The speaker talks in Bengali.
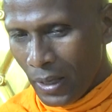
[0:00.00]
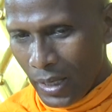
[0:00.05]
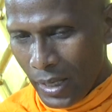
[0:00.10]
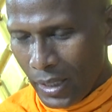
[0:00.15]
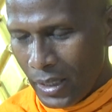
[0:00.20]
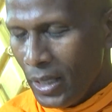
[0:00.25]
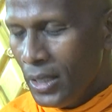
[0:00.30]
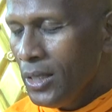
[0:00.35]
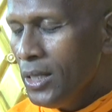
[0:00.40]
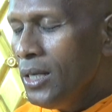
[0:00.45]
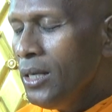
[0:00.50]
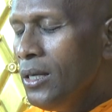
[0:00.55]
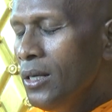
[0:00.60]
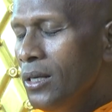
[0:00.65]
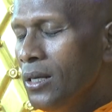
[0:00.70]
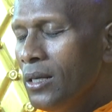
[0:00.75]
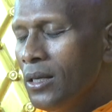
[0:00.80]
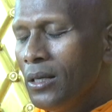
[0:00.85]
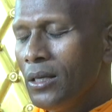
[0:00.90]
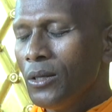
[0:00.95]
এখানে
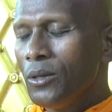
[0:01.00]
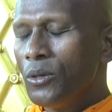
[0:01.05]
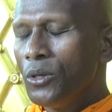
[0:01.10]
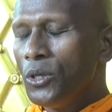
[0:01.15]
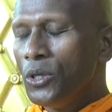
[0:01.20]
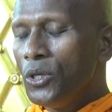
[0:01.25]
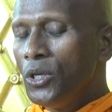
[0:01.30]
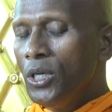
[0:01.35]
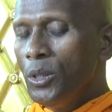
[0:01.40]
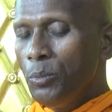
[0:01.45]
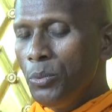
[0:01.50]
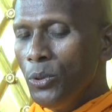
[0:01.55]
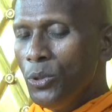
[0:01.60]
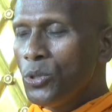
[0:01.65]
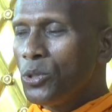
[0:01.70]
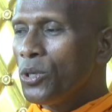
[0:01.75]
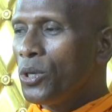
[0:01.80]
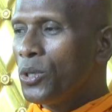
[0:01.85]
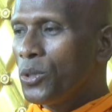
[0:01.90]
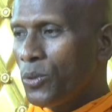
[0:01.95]
রিপু
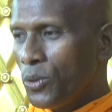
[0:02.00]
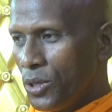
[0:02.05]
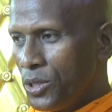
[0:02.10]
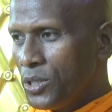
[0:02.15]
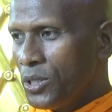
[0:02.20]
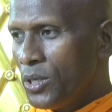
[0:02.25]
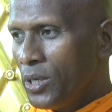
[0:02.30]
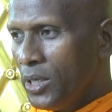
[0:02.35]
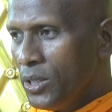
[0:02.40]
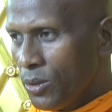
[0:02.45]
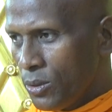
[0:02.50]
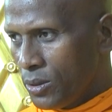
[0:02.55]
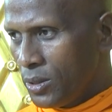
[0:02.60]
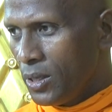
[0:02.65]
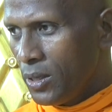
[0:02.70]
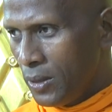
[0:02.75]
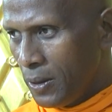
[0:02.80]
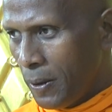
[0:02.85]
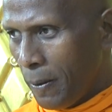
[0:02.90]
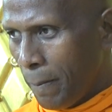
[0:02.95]
জয় করেছেন এই অর্থে